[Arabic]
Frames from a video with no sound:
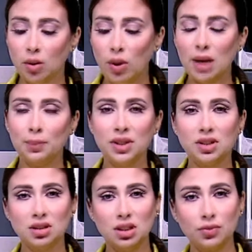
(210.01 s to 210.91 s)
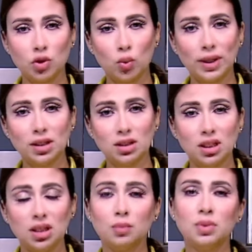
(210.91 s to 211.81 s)
لو حبيتي تضيفي شويه
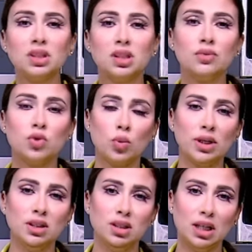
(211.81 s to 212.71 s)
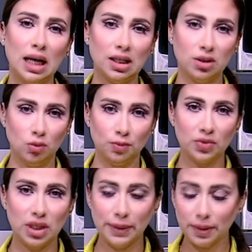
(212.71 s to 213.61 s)
دقيق بنضيف شويه دقيق عليه
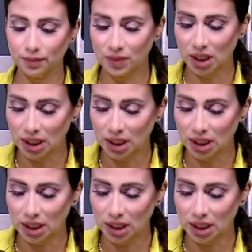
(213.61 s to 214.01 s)
تمام